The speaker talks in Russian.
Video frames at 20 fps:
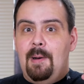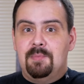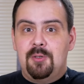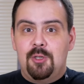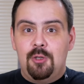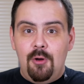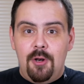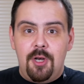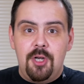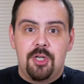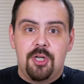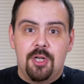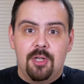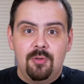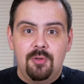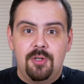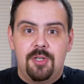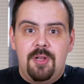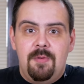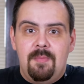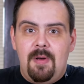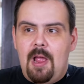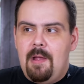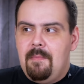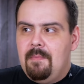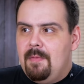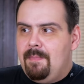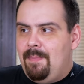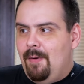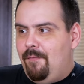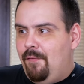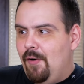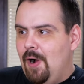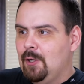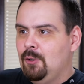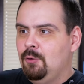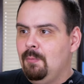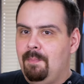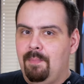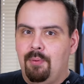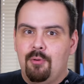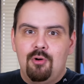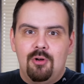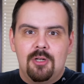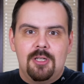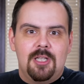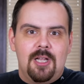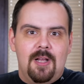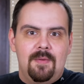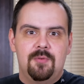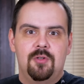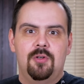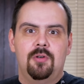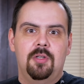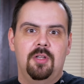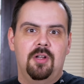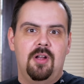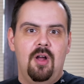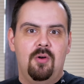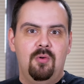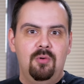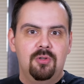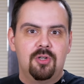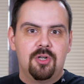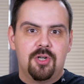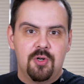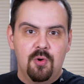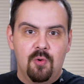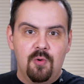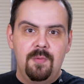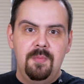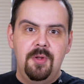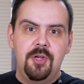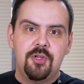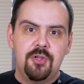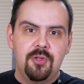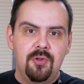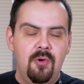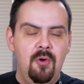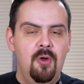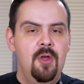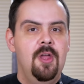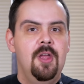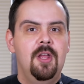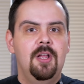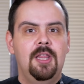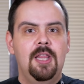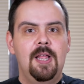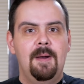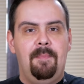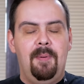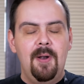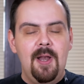обзорище, но снимаем мы по факту просто обзор на какую-то шаурмичную на